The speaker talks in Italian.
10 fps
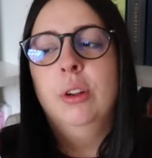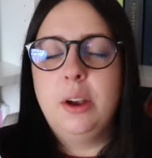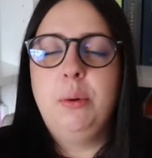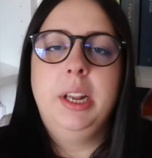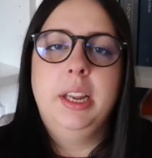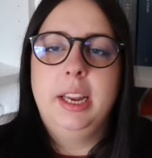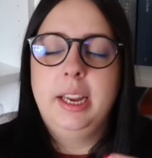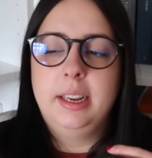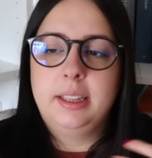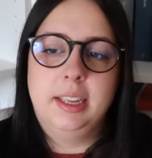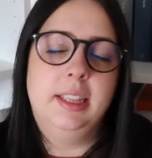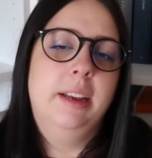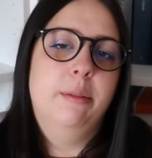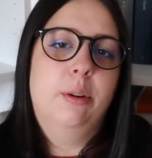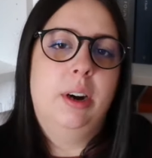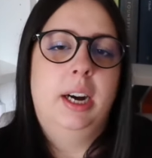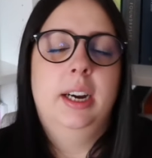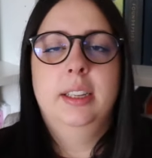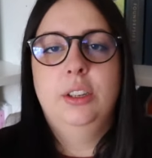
e quindi tendevo a